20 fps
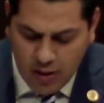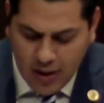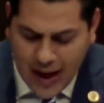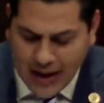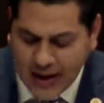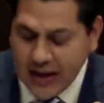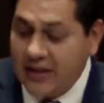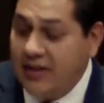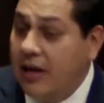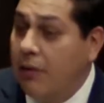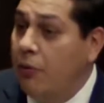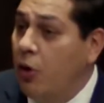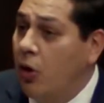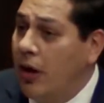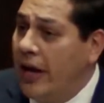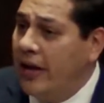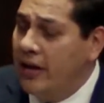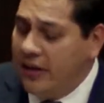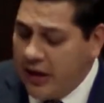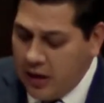a que se
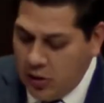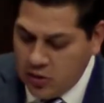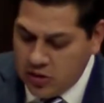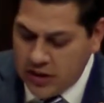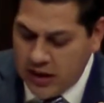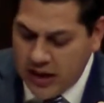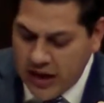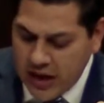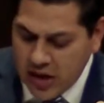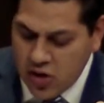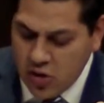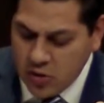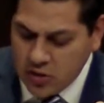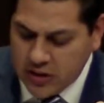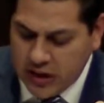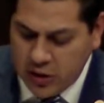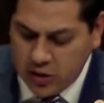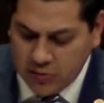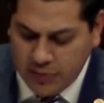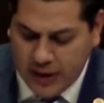violenten los derechos
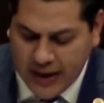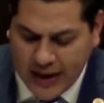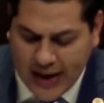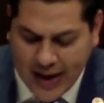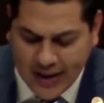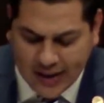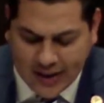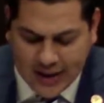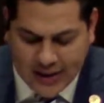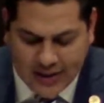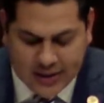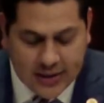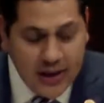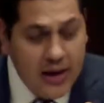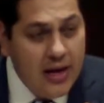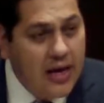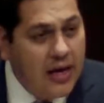de los migrantes